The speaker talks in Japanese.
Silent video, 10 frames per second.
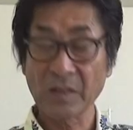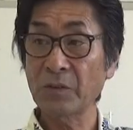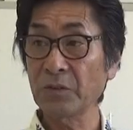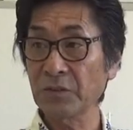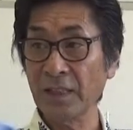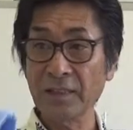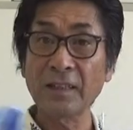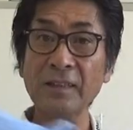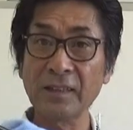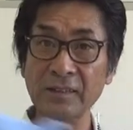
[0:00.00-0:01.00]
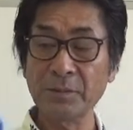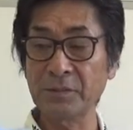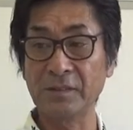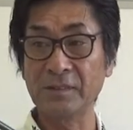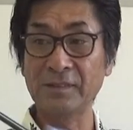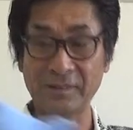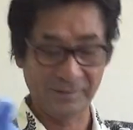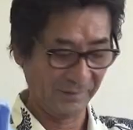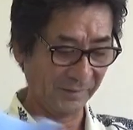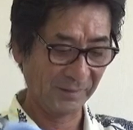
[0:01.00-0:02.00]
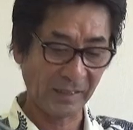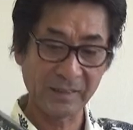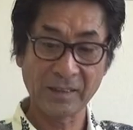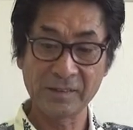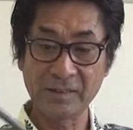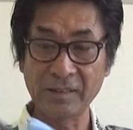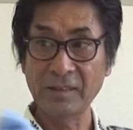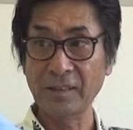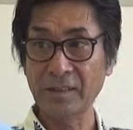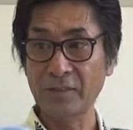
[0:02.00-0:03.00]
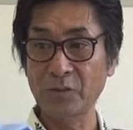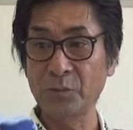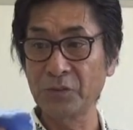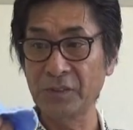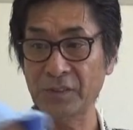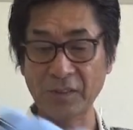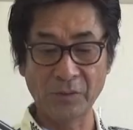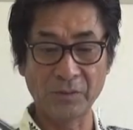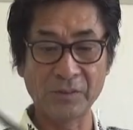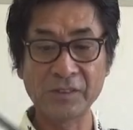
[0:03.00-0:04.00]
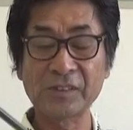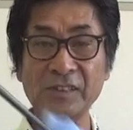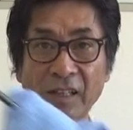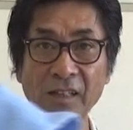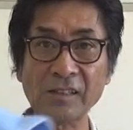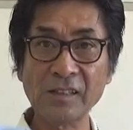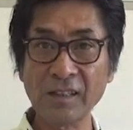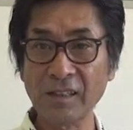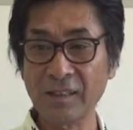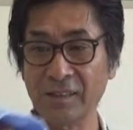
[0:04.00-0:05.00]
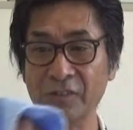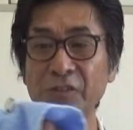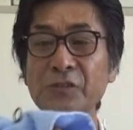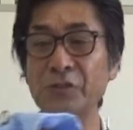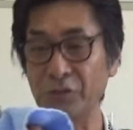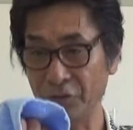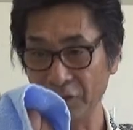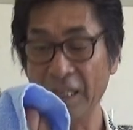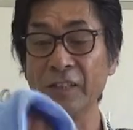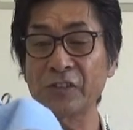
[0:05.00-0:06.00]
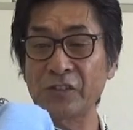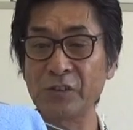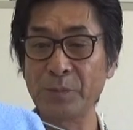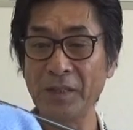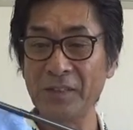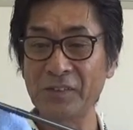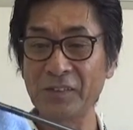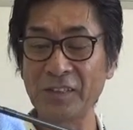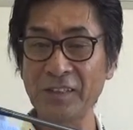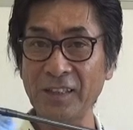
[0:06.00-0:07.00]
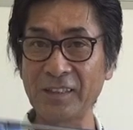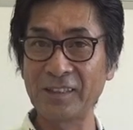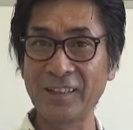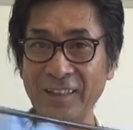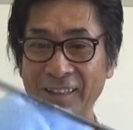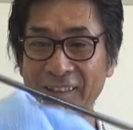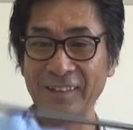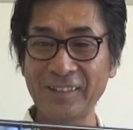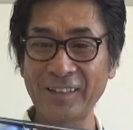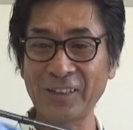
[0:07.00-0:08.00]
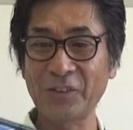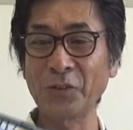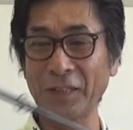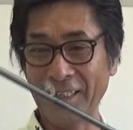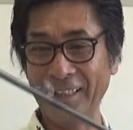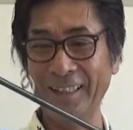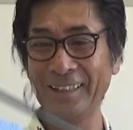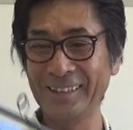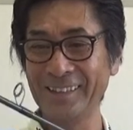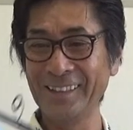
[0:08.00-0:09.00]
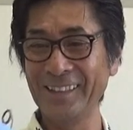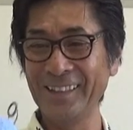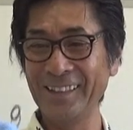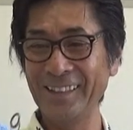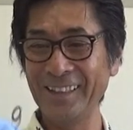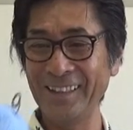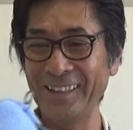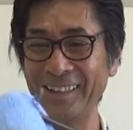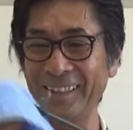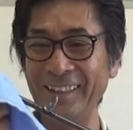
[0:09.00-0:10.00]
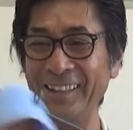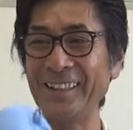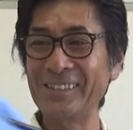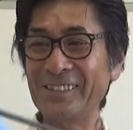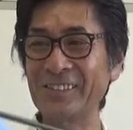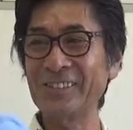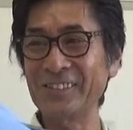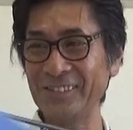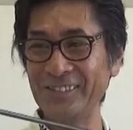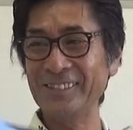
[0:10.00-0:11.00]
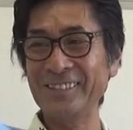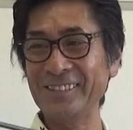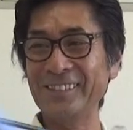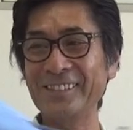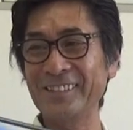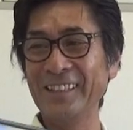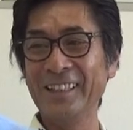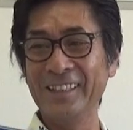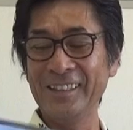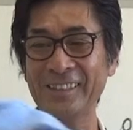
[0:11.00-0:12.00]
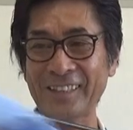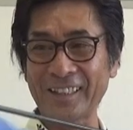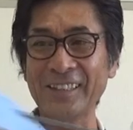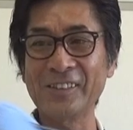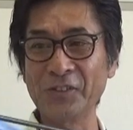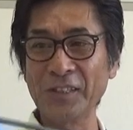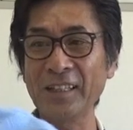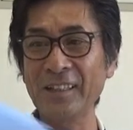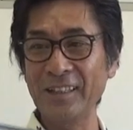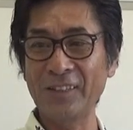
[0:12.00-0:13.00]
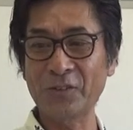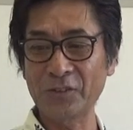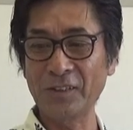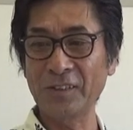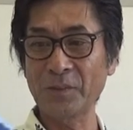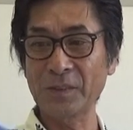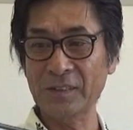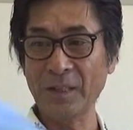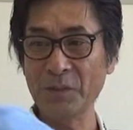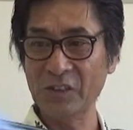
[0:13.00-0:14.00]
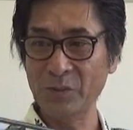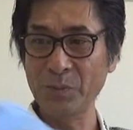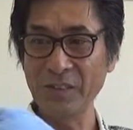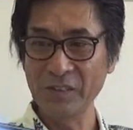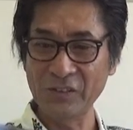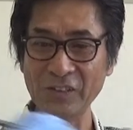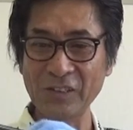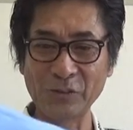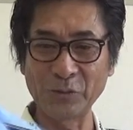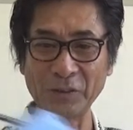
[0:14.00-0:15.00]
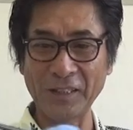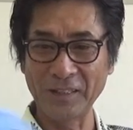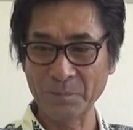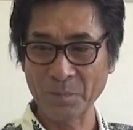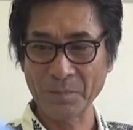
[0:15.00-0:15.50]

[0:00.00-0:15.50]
この段階で多分体感していただけると思うんですけどサラサラツルツル滑りすぎない適度な、えー、ツルツルした感じをね得ることができますあんま滑りすぎるとね